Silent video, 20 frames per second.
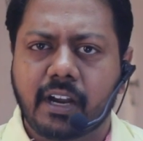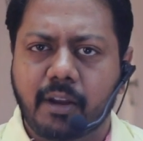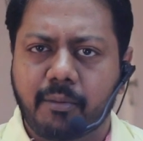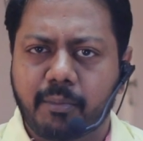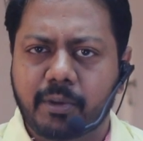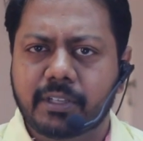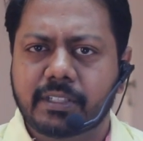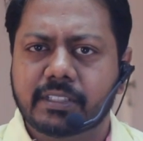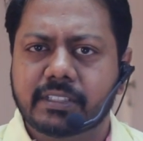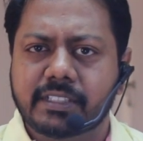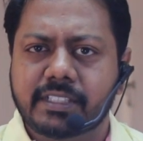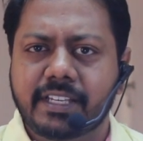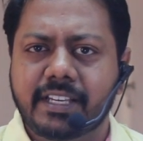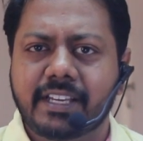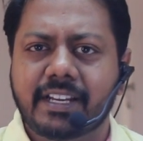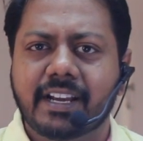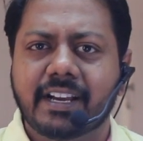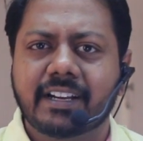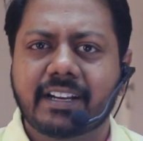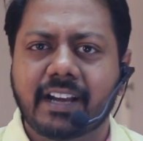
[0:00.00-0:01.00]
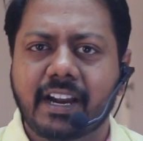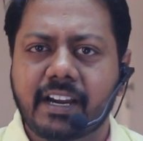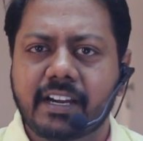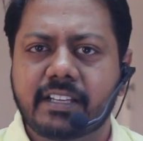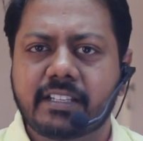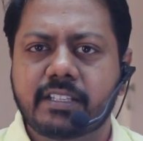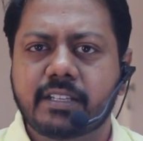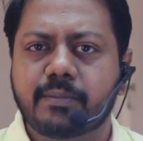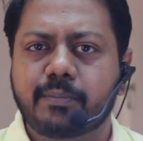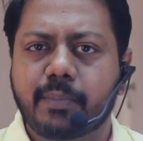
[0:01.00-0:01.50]
நம்ம சீராக
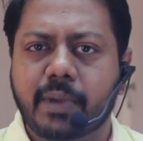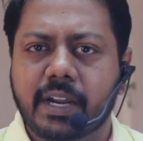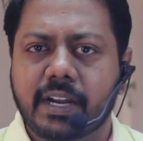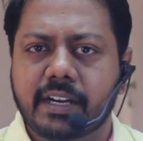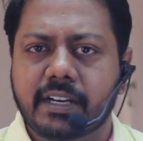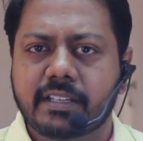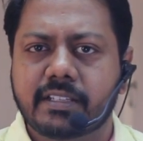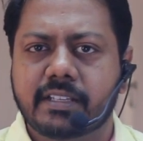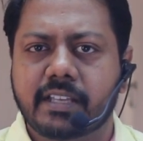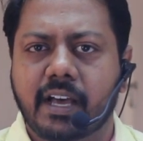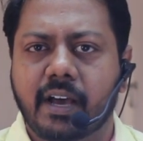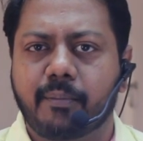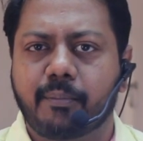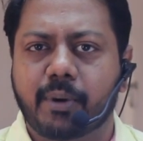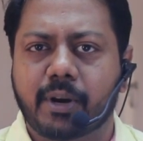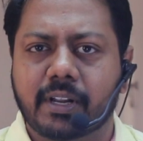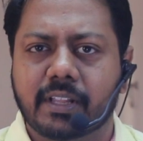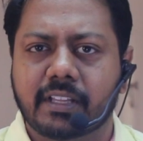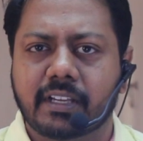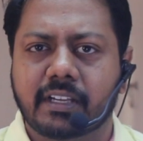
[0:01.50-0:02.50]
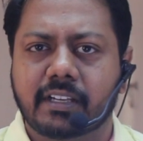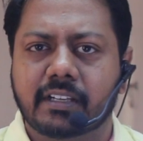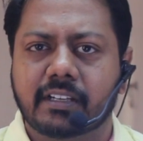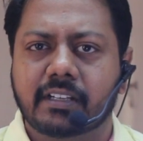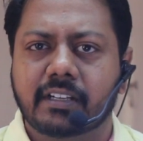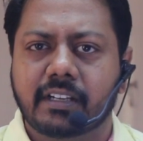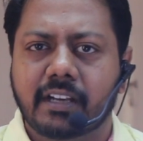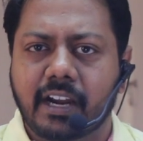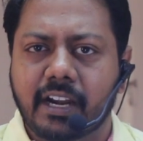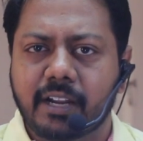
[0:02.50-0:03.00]
கடிச்சு மென்று சாப்பிட்றதுக்கு
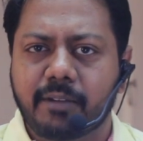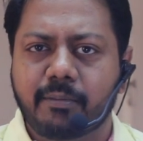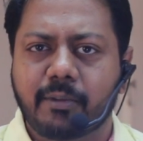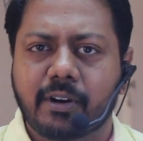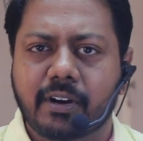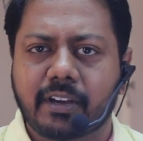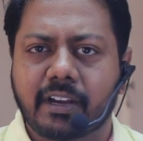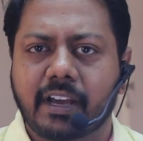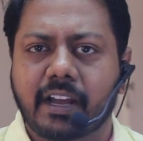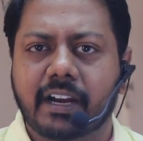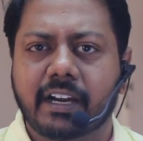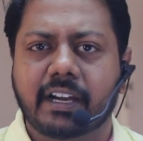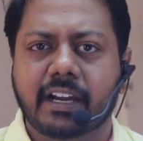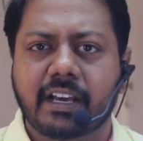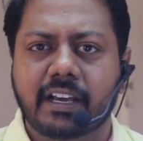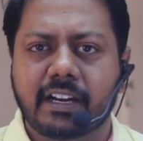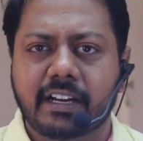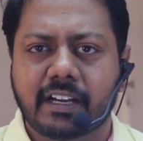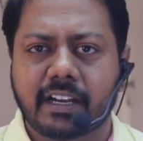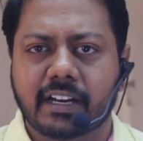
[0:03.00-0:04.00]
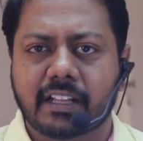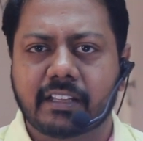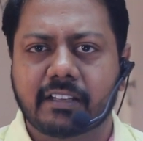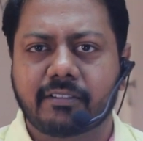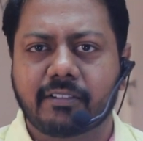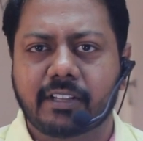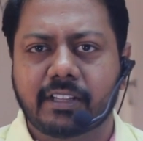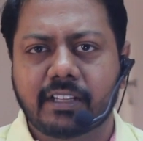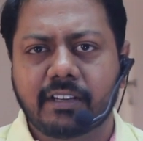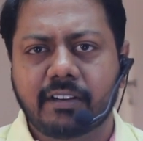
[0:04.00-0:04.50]
கடிமானம் கரெக்டாக
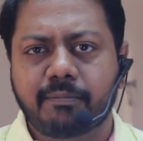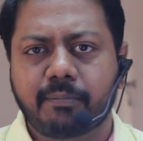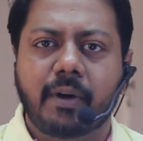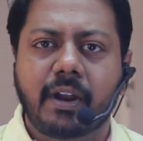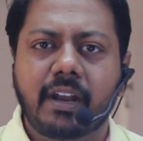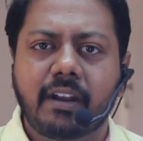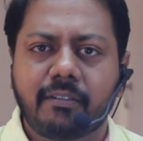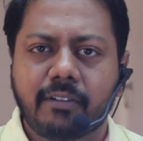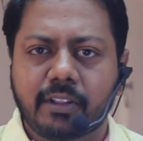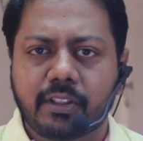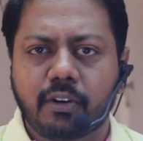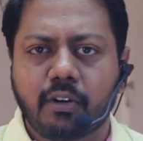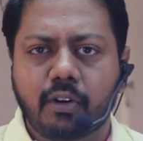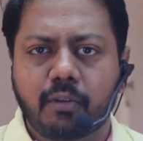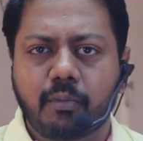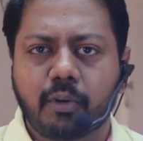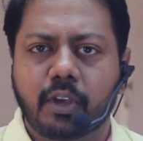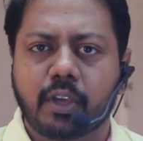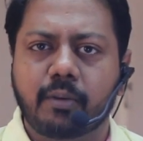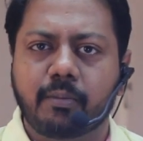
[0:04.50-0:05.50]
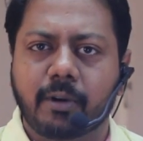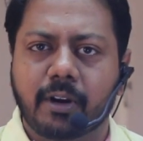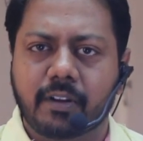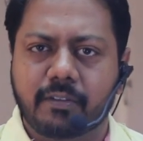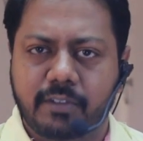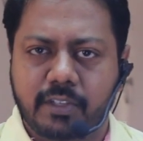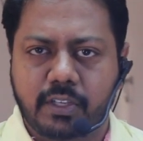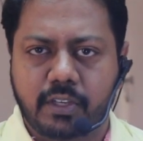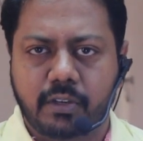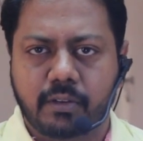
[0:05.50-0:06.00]
இருக்கிறதுக்கு வந்து பல்லு வந்து ஒரு முக்கியமான
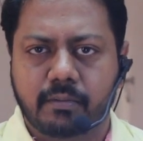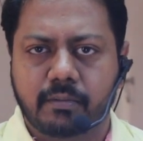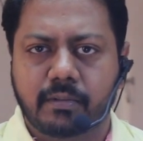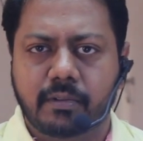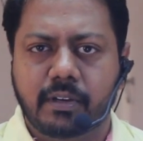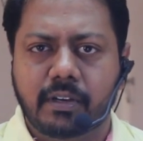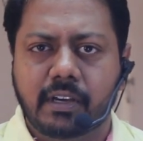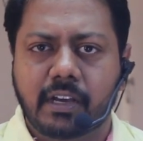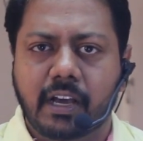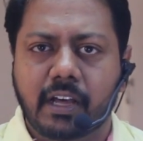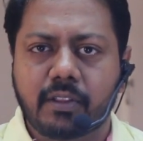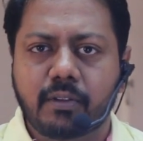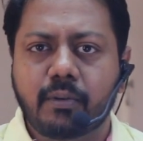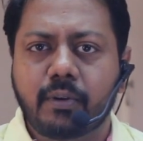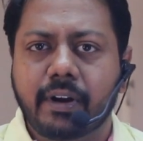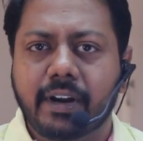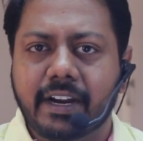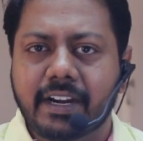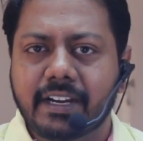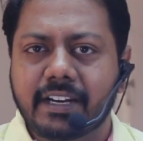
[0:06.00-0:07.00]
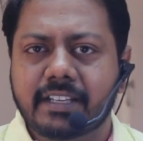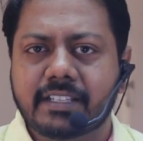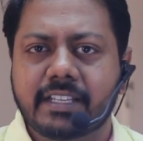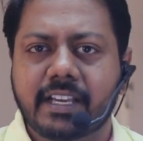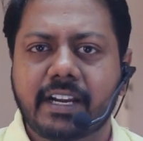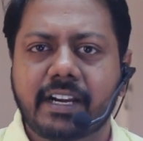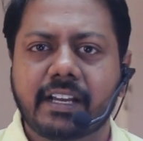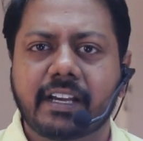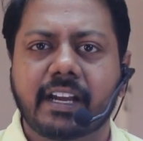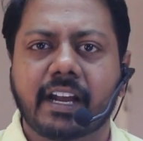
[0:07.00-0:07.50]
விஷயம் அதுவும் ரெண்டு
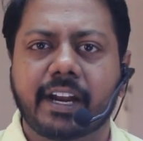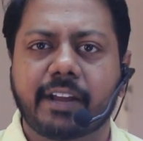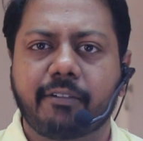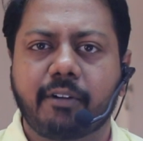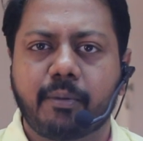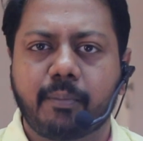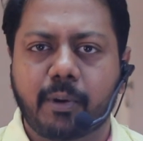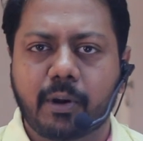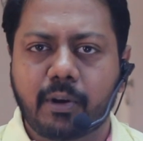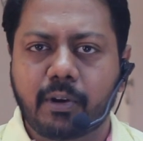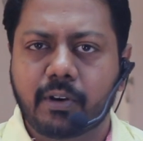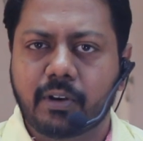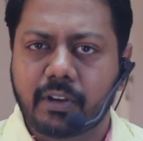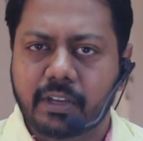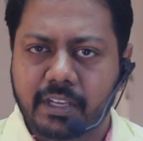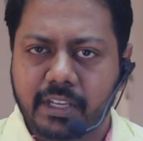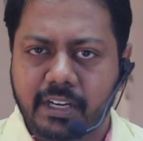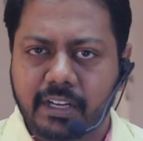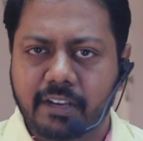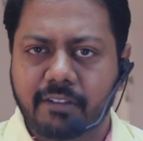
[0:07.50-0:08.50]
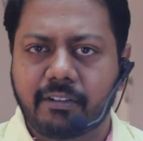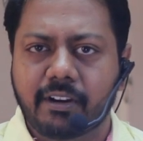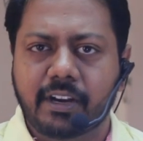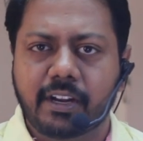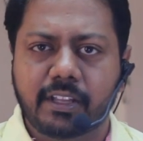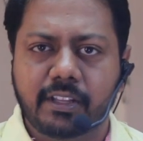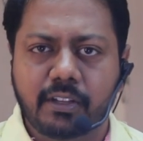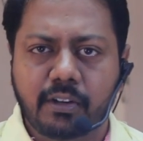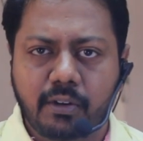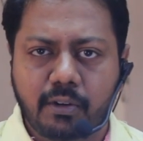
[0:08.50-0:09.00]
சைடு கடவாப்பல்லும் இருக்க
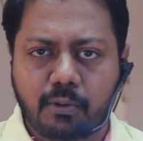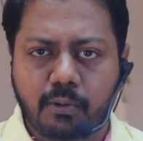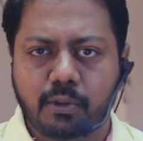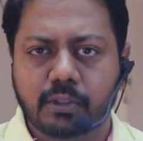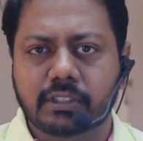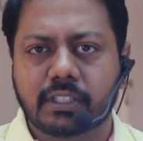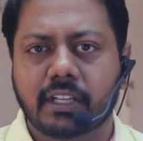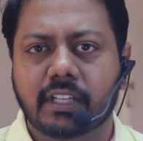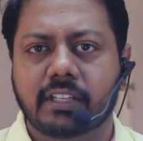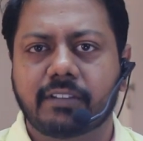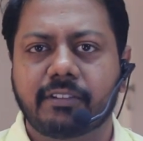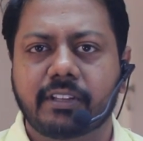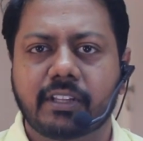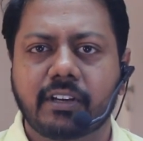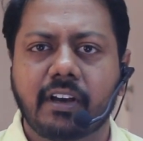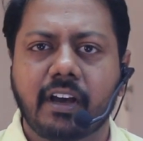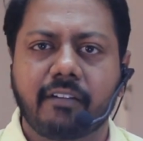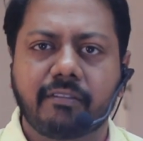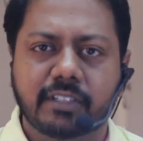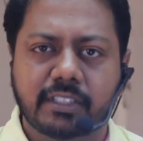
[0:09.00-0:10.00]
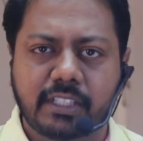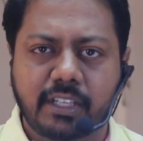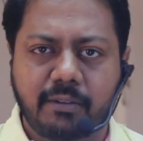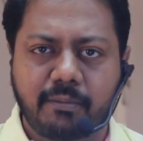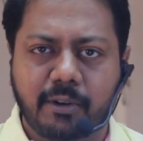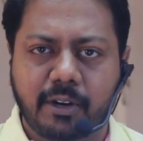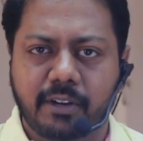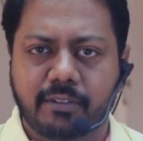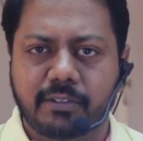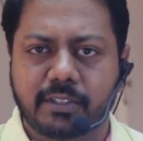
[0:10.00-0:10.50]
வேண்டியது நூறு சதவீதம்
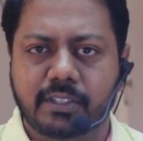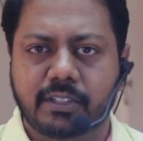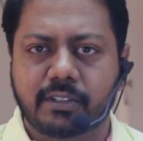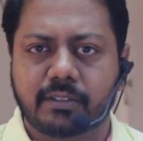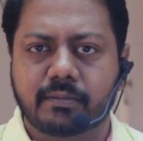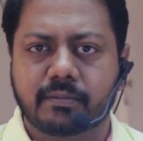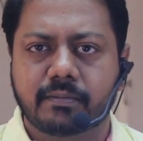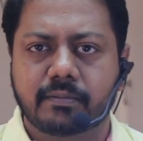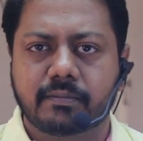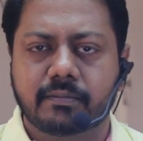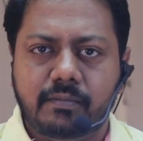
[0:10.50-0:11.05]
அவசியமான விஷயம்